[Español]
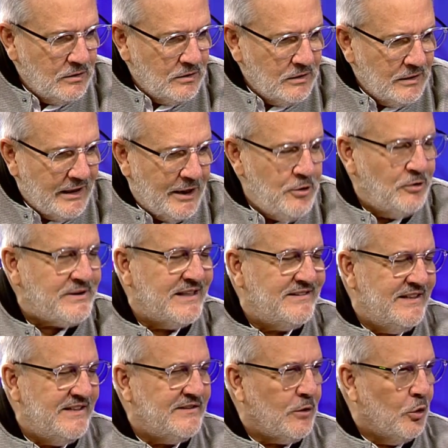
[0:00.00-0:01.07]
Las notas
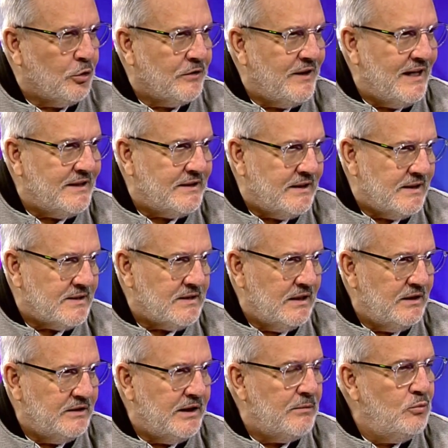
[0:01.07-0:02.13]
discordantes
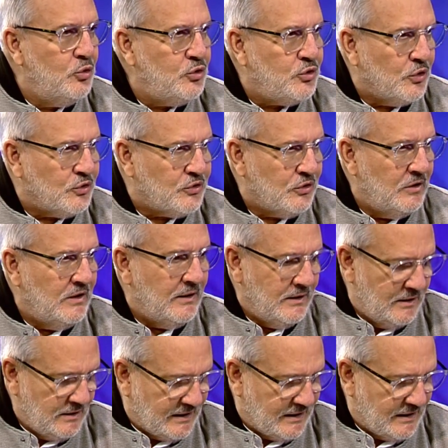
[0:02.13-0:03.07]
de muchos que